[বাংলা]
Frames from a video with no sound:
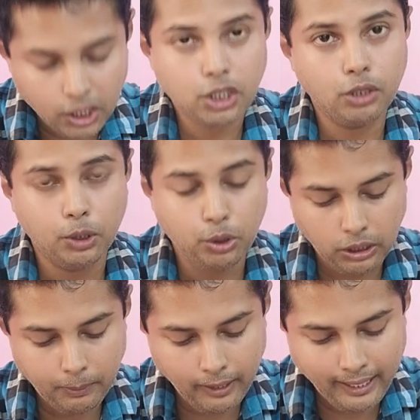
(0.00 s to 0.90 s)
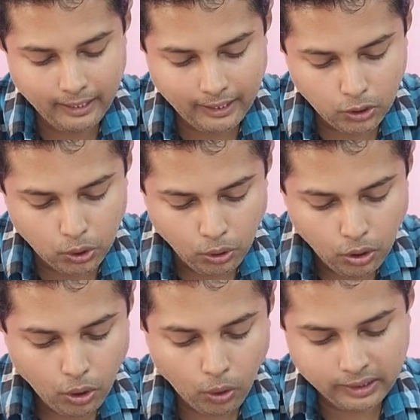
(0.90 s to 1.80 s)
কলেজটা ভর্তি হতে পারো এখানে কিন্তু
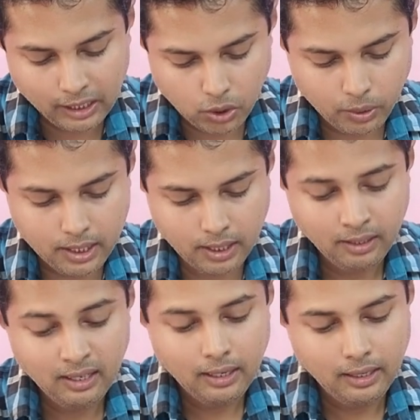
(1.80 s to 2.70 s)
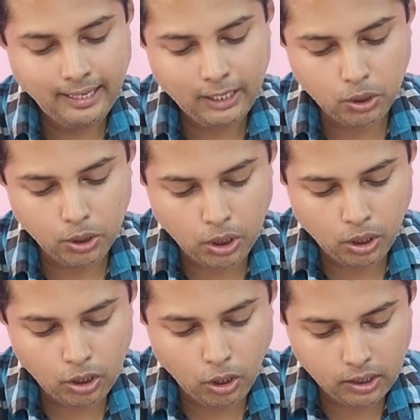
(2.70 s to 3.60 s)
অনার্স রয়েছে নেক্সট
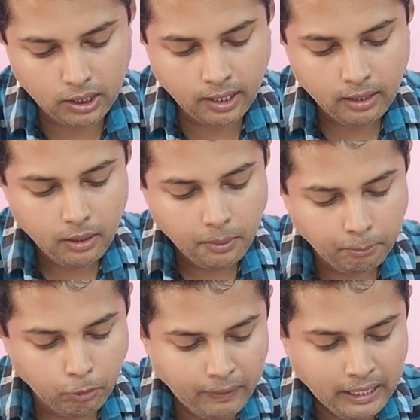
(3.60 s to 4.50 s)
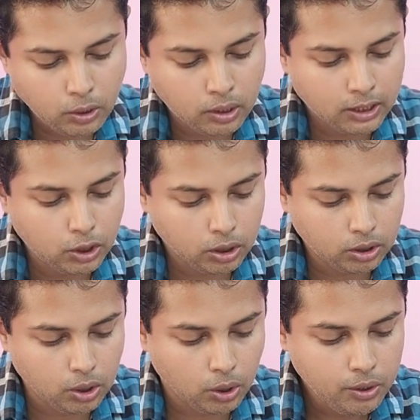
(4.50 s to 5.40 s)
হচ্ছিল ডক্টর ভূপেন্দ্রনাথ
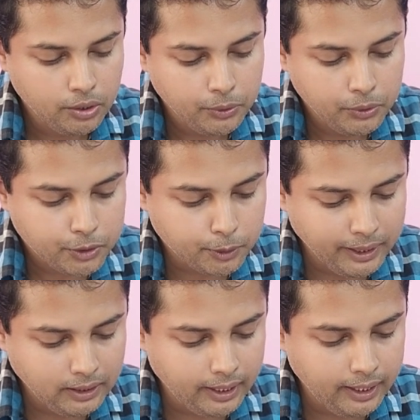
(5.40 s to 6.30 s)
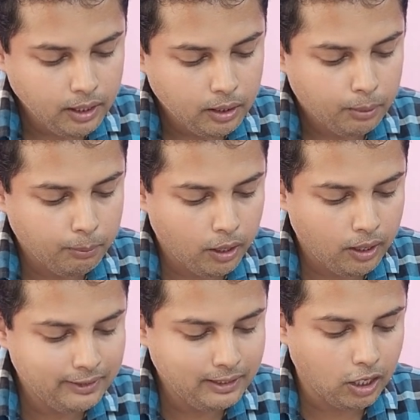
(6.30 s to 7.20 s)
দত্ত স্মৃতি
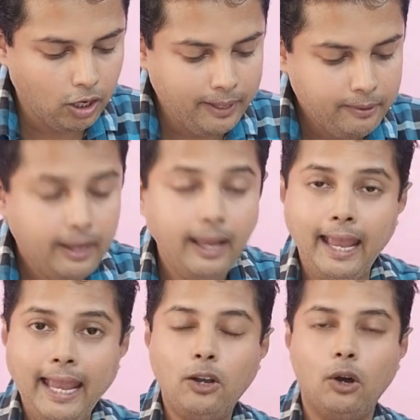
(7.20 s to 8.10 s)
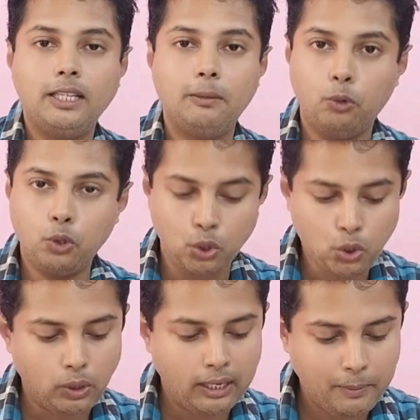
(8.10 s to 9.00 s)
মহাবিদ্যালয় এই কলেজে প্রচুর
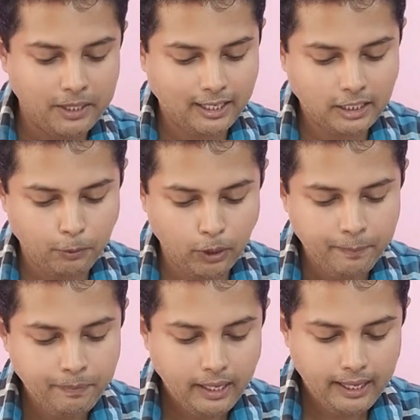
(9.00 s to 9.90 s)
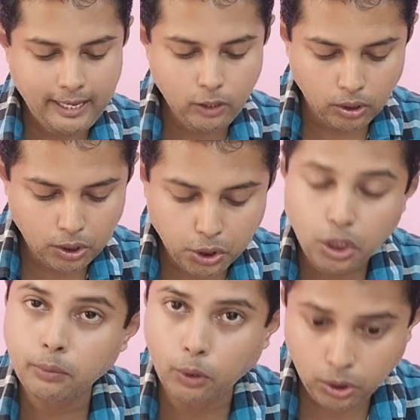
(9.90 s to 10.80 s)
স্টুডেন্ট আমাদের কাছে পড়ে এই কলেজটা
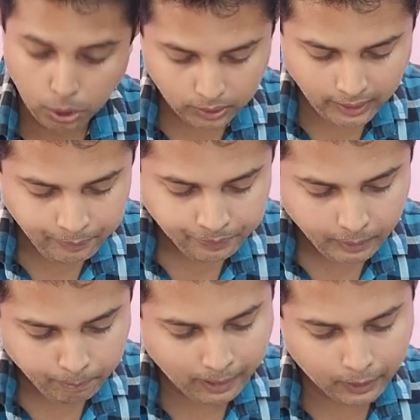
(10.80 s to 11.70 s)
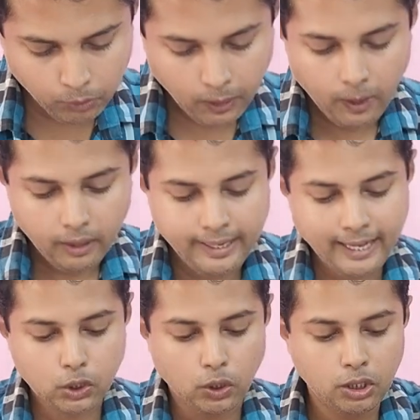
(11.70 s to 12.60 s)
তুমি ভর্তি হতে পারো
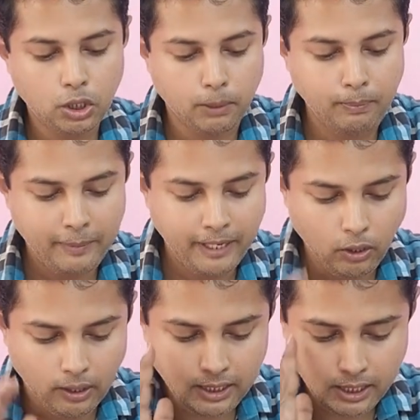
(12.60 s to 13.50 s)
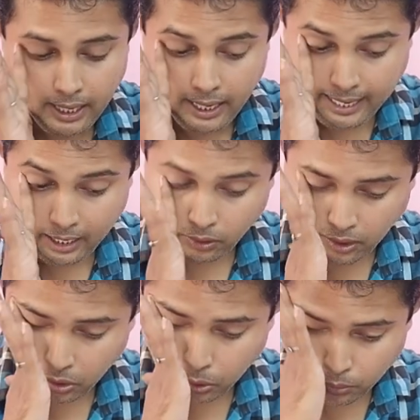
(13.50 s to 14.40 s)
নেক্সট কলেজ হচ্ছে মেমারি কলেজ এখানেও
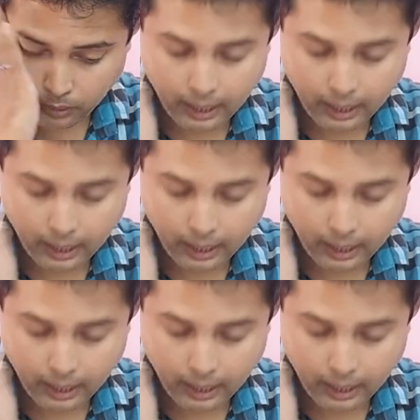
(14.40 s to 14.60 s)
কিন্তু